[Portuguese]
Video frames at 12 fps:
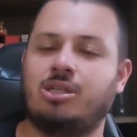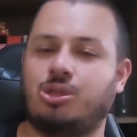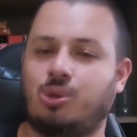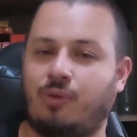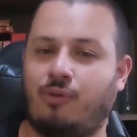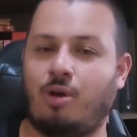da
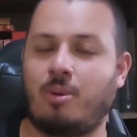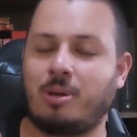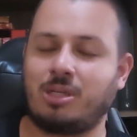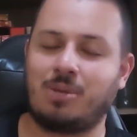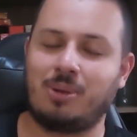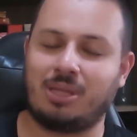sua forma,
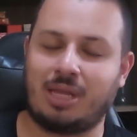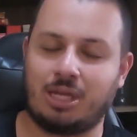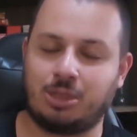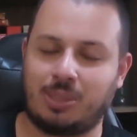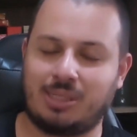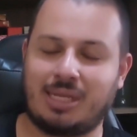mas que mantém a
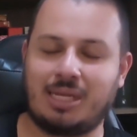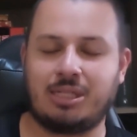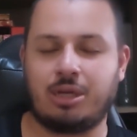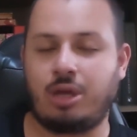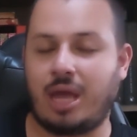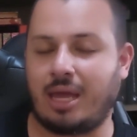sua
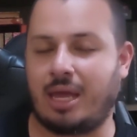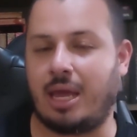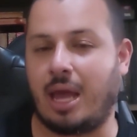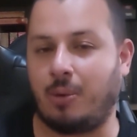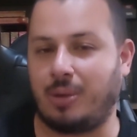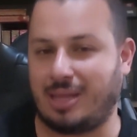essência, que
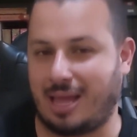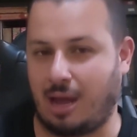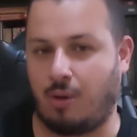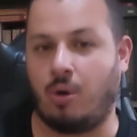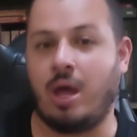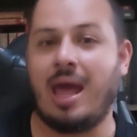aqui é o
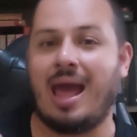ideal.